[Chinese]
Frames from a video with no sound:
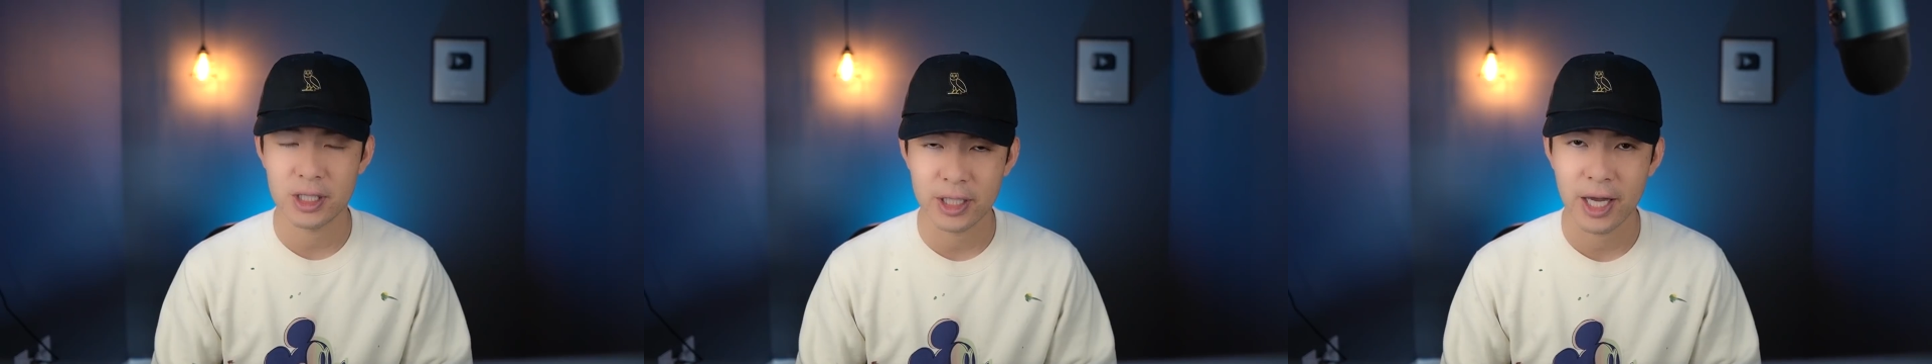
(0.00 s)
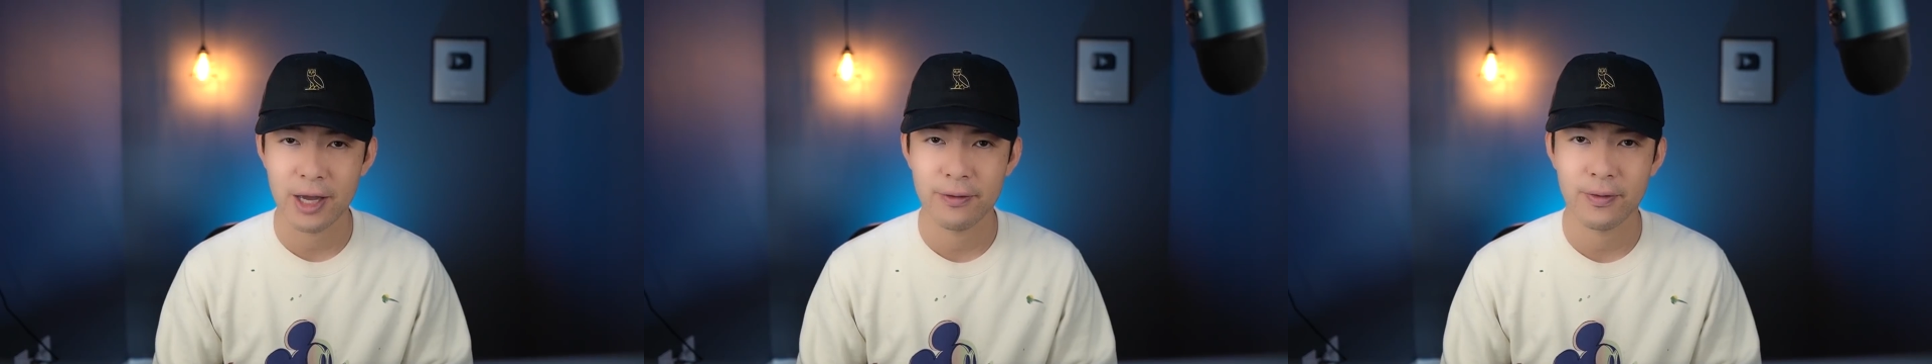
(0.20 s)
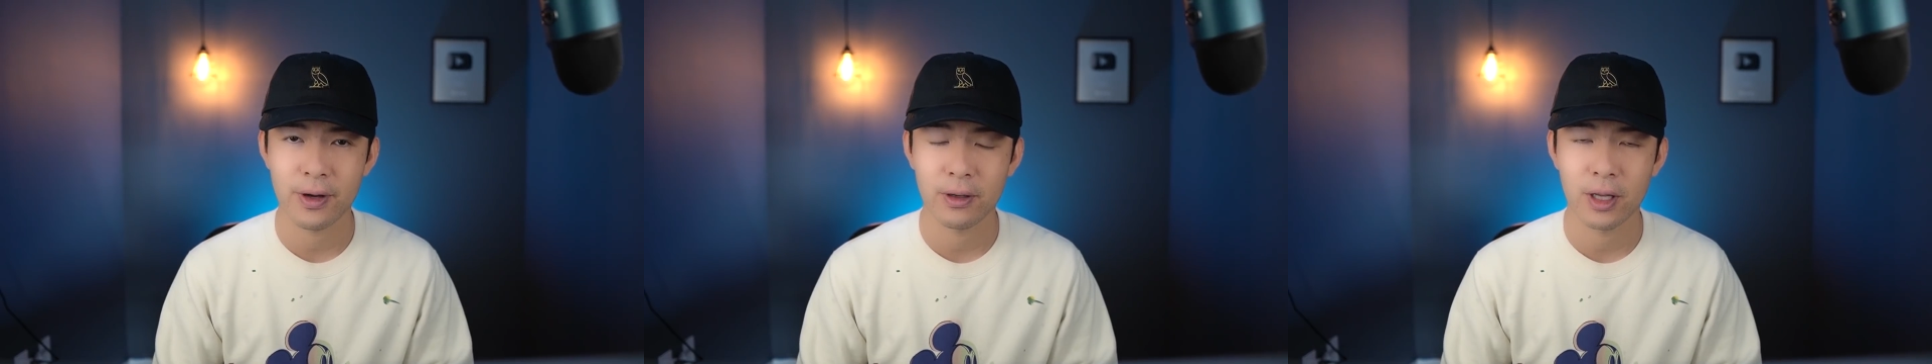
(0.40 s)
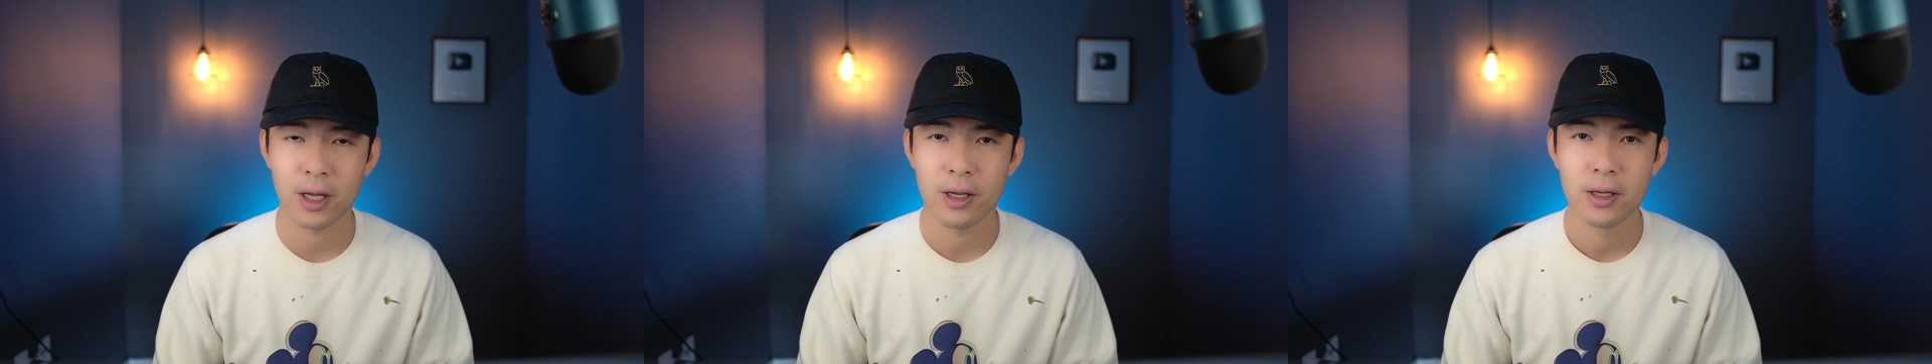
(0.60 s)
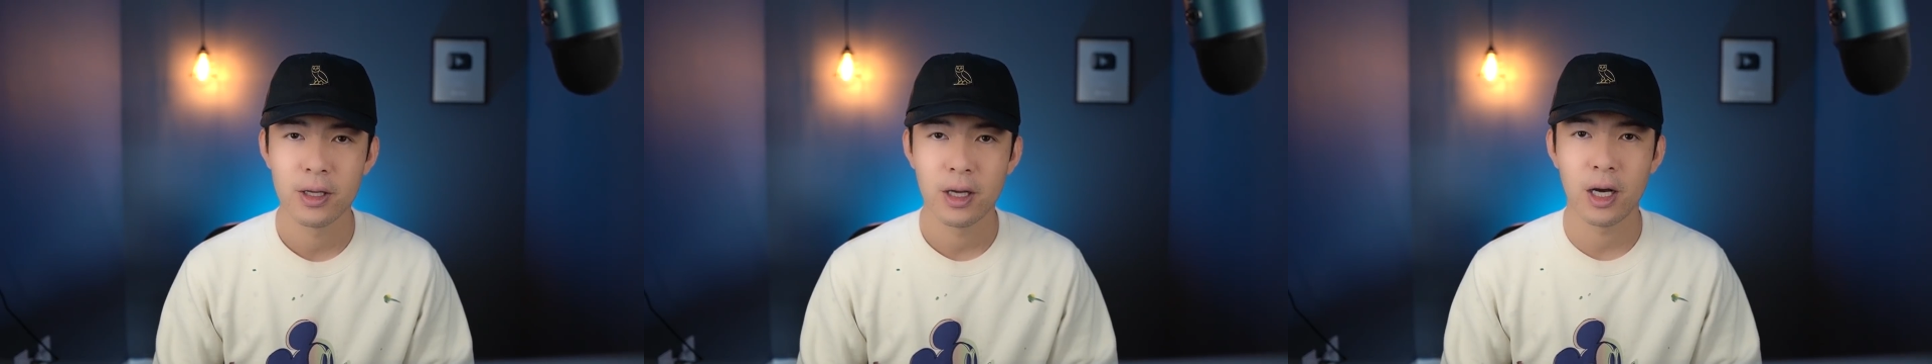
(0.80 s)
以太坊
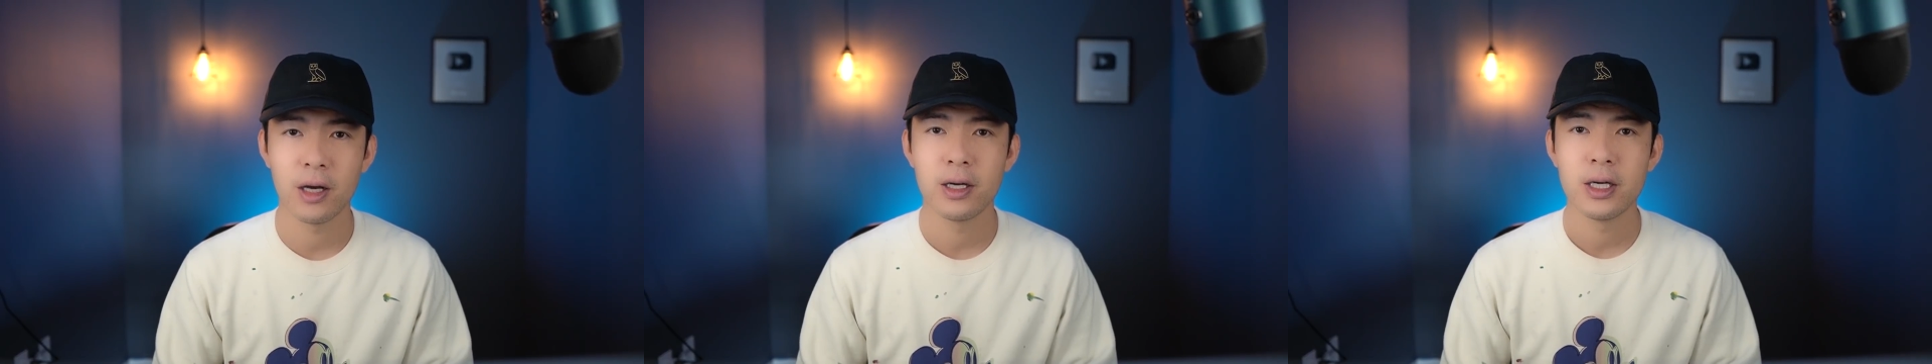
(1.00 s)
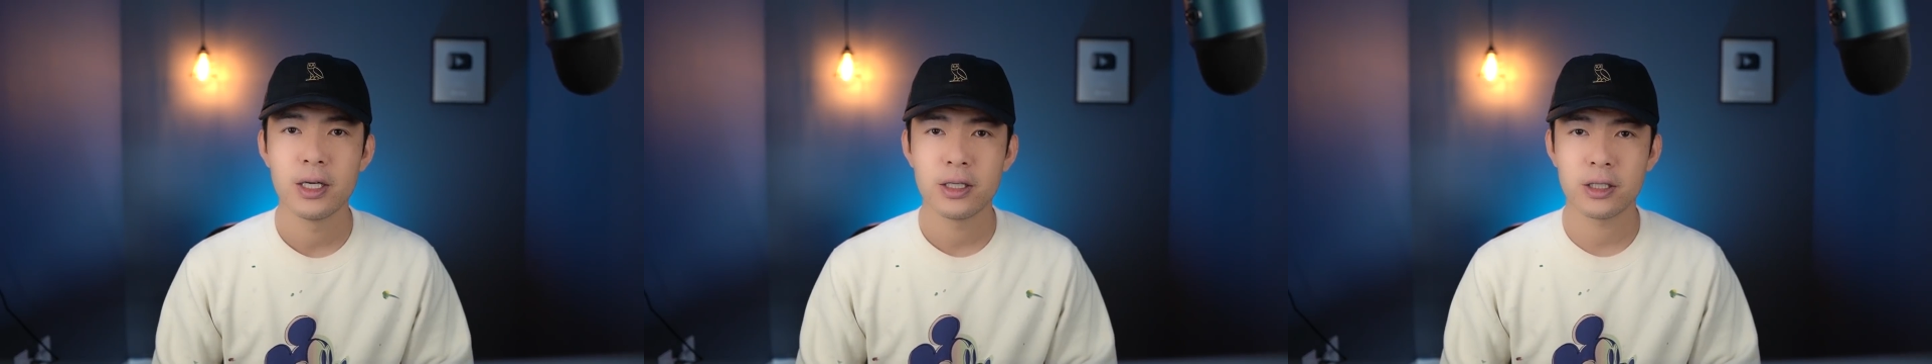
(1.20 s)
了啊。